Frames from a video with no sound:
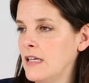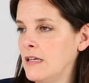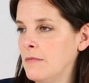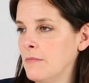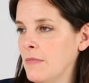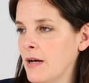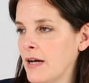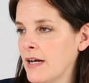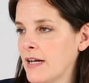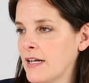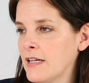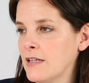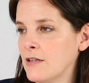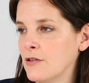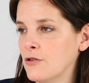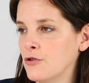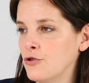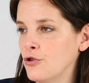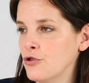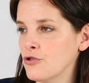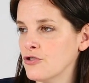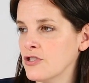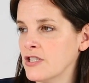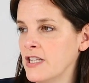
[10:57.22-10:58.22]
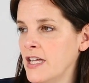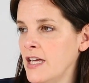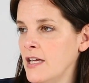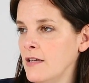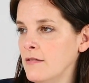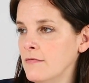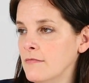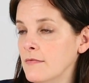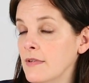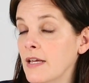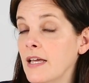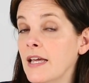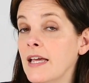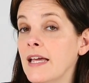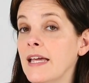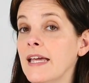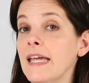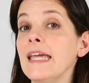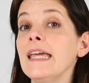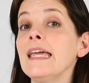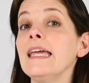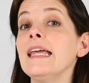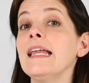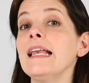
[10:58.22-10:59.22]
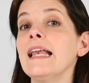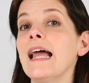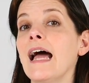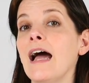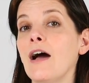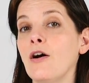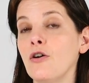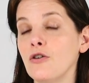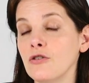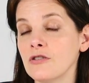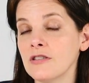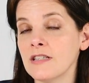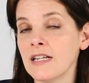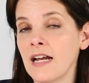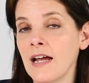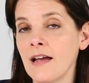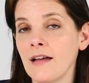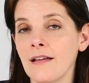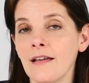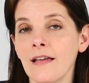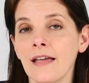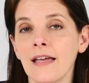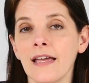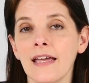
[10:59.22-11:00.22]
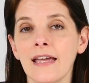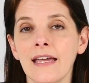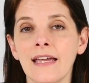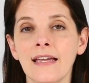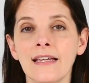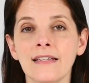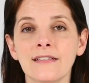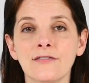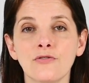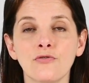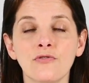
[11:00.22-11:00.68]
imagen 2D y la otra es